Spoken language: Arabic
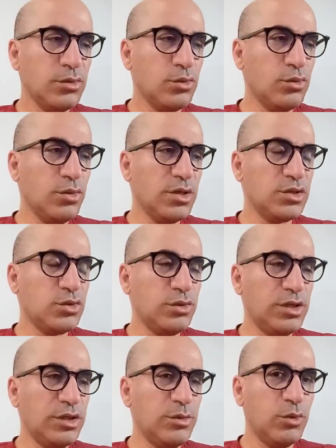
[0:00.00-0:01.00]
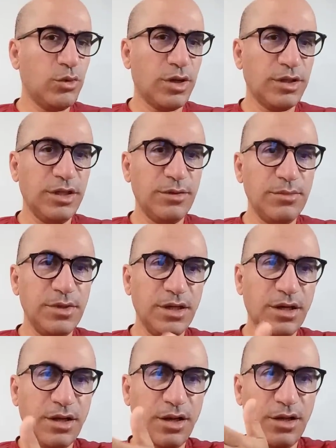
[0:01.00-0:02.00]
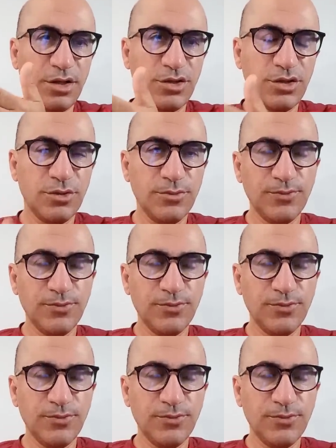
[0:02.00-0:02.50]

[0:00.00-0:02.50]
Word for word: قوات سوريا الديمقراطية بإخراج